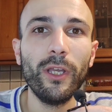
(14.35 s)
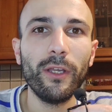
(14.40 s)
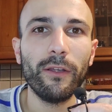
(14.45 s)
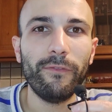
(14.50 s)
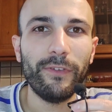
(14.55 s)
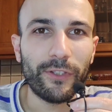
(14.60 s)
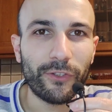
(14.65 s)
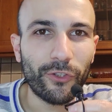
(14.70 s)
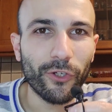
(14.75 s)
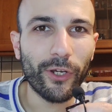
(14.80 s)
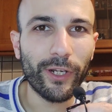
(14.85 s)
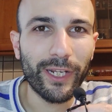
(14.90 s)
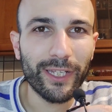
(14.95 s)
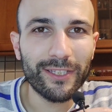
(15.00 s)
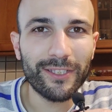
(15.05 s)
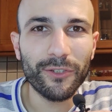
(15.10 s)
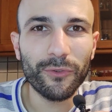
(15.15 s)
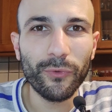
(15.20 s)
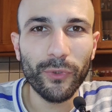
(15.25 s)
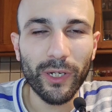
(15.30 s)
vittoria
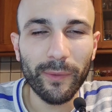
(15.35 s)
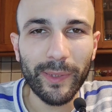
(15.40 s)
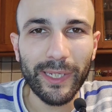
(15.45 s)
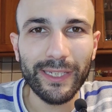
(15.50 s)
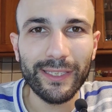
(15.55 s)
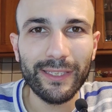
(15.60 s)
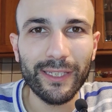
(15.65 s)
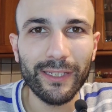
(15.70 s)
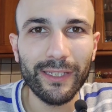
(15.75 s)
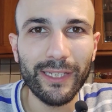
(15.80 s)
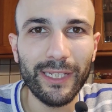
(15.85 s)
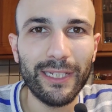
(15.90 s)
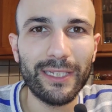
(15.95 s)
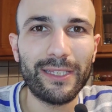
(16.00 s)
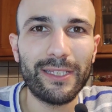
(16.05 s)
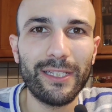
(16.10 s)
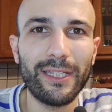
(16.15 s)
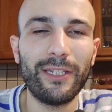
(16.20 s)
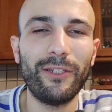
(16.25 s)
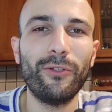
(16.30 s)
sicuramente nel
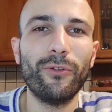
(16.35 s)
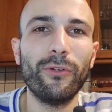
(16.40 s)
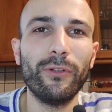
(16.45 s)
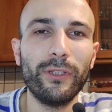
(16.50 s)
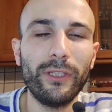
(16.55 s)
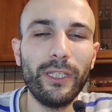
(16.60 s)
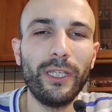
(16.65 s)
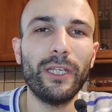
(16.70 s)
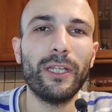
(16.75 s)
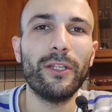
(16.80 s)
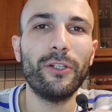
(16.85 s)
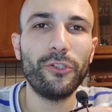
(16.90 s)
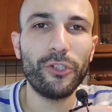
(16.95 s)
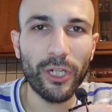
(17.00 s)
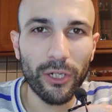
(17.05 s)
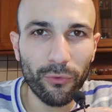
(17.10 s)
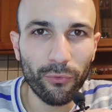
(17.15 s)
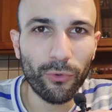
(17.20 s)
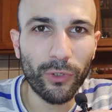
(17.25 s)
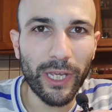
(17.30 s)
segno di
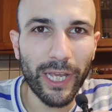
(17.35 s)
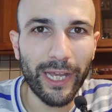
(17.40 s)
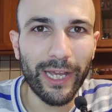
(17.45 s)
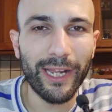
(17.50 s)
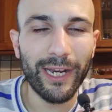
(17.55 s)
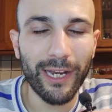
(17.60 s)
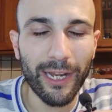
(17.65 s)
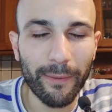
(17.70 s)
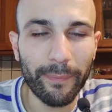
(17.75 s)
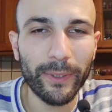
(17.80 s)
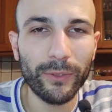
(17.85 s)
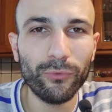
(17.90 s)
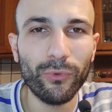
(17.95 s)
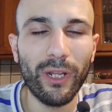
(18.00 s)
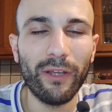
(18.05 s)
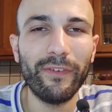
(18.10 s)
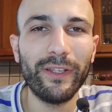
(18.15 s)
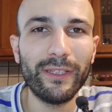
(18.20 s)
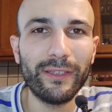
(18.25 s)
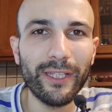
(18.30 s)
Gianluca Lapadula,
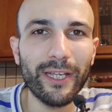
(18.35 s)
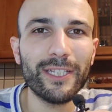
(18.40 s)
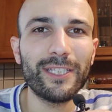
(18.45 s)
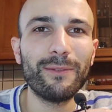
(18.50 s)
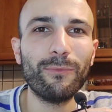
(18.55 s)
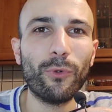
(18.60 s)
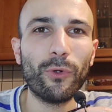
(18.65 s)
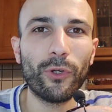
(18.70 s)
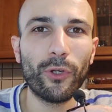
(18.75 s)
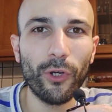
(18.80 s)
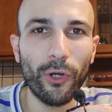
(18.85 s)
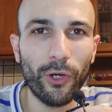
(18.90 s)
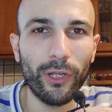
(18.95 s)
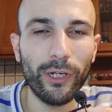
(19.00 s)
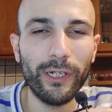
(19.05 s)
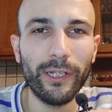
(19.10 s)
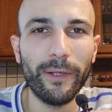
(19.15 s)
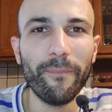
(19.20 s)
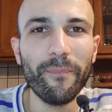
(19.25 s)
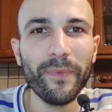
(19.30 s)
ventesimo
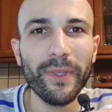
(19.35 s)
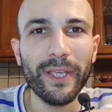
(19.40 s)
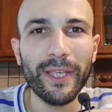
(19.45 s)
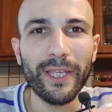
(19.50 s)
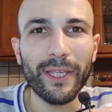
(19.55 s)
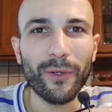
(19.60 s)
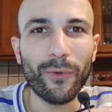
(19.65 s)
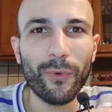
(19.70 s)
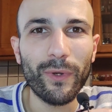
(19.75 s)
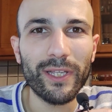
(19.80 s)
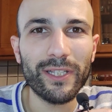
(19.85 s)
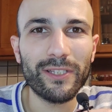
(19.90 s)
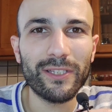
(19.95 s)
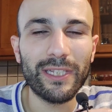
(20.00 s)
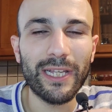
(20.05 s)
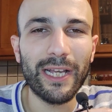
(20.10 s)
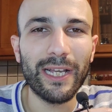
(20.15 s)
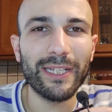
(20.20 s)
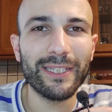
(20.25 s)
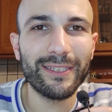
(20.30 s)
gol in
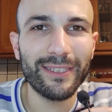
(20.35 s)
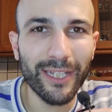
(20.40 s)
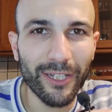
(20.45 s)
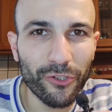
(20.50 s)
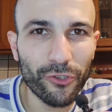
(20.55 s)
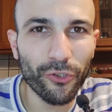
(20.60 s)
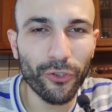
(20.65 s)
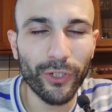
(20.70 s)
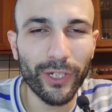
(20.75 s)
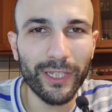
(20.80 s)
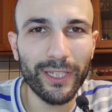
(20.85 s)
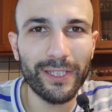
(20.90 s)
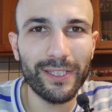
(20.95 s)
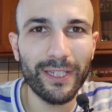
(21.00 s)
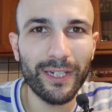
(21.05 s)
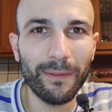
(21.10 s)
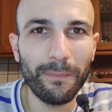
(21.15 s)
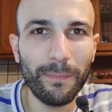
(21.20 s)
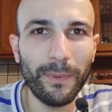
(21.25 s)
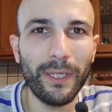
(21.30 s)
questa stagione di
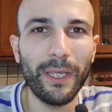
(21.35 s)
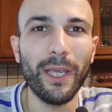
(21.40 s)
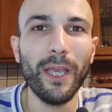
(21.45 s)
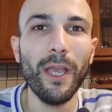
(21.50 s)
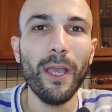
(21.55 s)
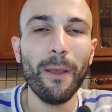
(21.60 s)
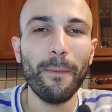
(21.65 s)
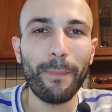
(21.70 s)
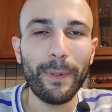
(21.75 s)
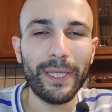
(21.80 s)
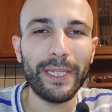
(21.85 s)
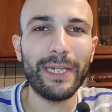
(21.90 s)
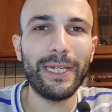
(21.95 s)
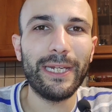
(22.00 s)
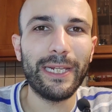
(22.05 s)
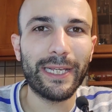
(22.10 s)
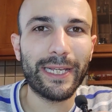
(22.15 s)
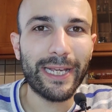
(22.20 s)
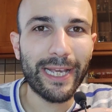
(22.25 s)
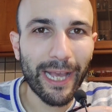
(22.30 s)
Serie B per
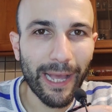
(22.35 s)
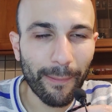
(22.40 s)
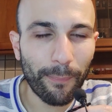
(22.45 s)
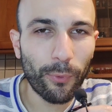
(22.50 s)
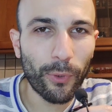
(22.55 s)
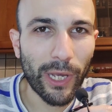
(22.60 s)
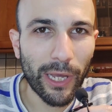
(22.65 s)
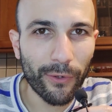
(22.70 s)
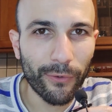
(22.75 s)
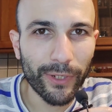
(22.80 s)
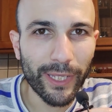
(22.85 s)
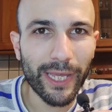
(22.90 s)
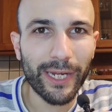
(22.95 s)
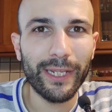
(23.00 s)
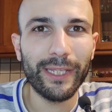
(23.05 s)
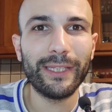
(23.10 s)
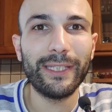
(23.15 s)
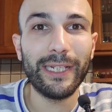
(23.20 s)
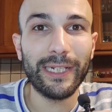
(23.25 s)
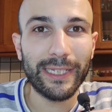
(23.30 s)
il
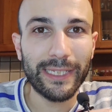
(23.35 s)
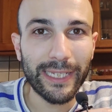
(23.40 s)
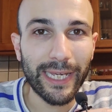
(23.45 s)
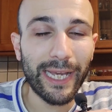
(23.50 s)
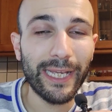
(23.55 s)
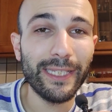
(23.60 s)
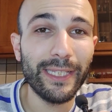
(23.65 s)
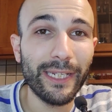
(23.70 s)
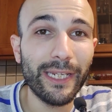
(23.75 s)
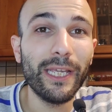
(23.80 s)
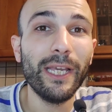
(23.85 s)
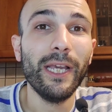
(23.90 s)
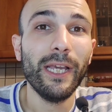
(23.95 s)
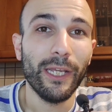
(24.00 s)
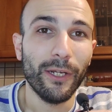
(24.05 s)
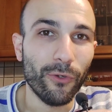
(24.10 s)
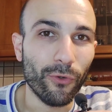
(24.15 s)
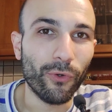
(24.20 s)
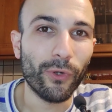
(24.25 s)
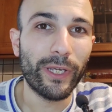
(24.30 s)
capocannoniere del Cagliari,
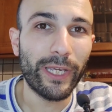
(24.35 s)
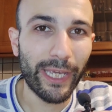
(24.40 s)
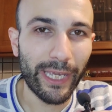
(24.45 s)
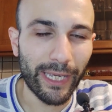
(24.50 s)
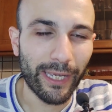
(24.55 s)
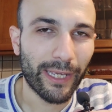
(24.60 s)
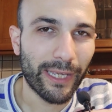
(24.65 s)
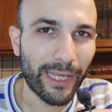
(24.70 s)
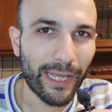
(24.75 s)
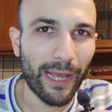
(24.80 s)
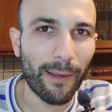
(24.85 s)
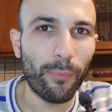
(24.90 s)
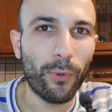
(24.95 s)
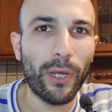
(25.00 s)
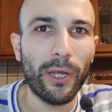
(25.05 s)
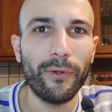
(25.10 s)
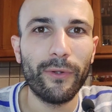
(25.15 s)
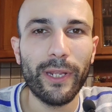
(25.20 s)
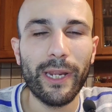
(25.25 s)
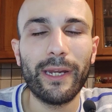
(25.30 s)
nonché
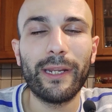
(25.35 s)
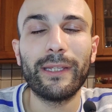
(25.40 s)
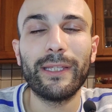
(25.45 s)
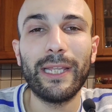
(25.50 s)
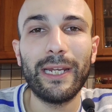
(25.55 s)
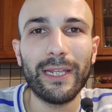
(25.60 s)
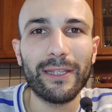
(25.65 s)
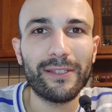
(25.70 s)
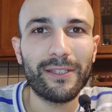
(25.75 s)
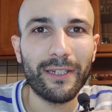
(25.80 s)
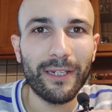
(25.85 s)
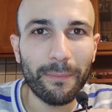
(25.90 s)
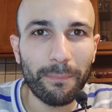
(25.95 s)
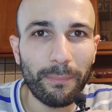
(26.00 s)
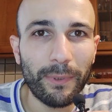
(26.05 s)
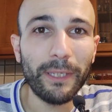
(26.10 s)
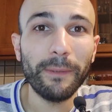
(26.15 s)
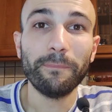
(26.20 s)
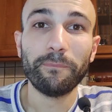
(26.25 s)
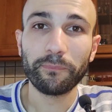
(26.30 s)
capocannoniere della Serie
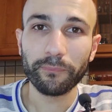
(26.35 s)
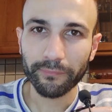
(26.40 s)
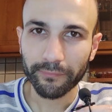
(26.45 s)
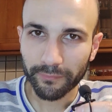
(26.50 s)
B,